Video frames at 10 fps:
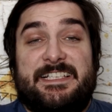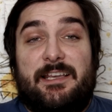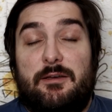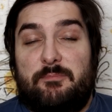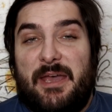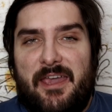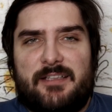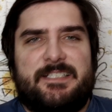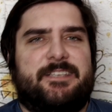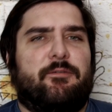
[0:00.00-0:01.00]
Всем
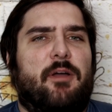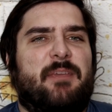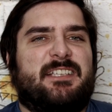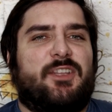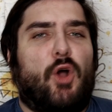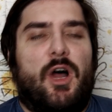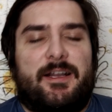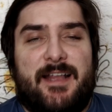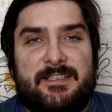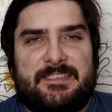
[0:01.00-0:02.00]
привет, с вами
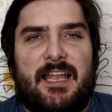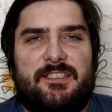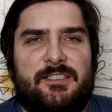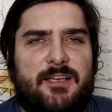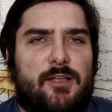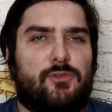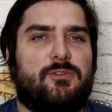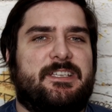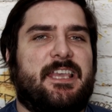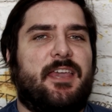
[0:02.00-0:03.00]
снова Константин
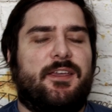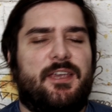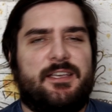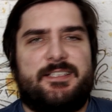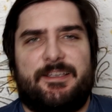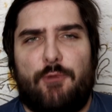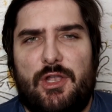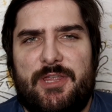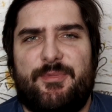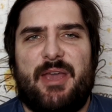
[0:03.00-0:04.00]
Калуцкий, и
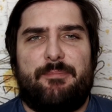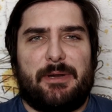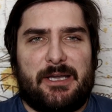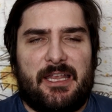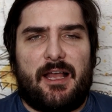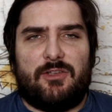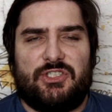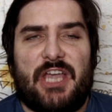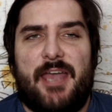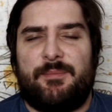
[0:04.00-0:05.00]
сегодня мы
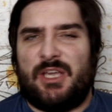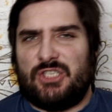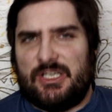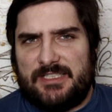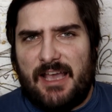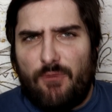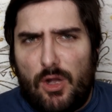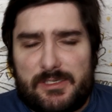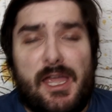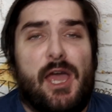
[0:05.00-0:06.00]
продолжаем наш
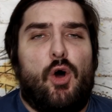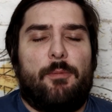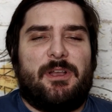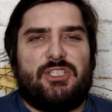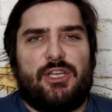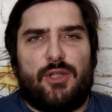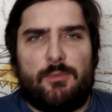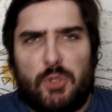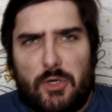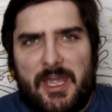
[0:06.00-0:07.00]
разговор об
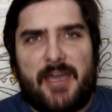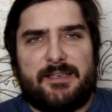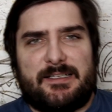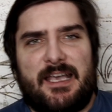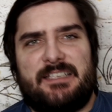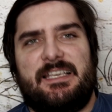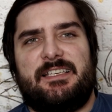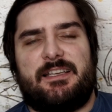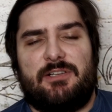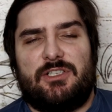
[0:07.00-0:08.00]
очередном туре
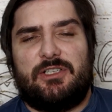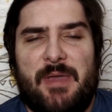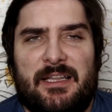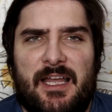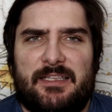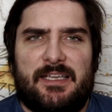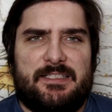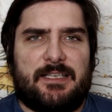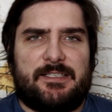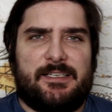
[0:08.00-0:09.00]
российского чемпионата и
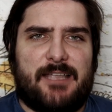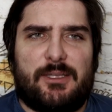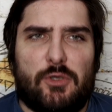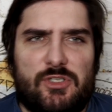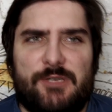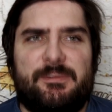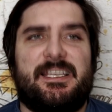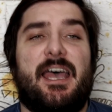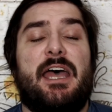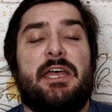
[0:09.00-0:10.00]

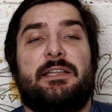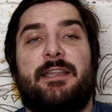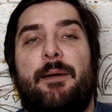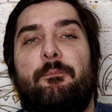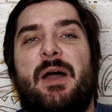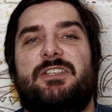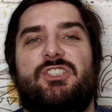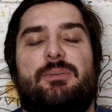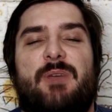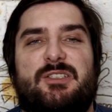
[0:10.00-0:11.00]
сосредоточимся на
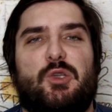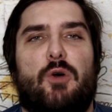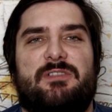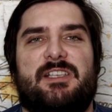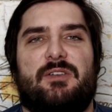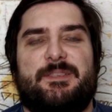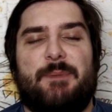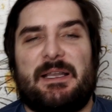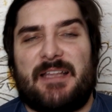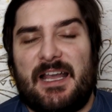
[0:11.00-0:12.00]
матче московского
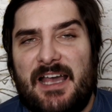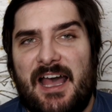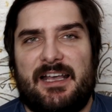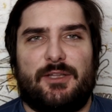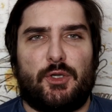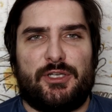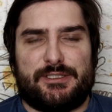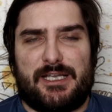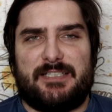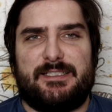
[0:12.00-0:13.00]
«Спартака», который
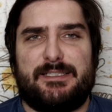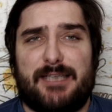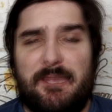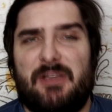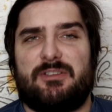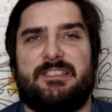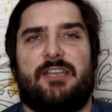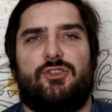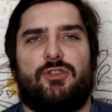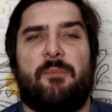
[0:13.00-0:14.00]
разгромил
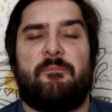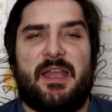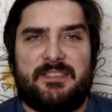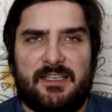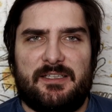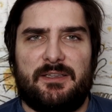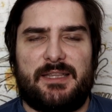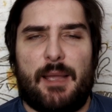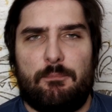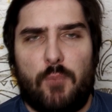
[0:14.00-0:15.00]
со счетом 5-1
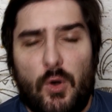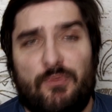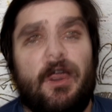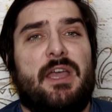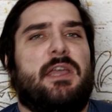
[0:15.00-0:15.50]
Тамбов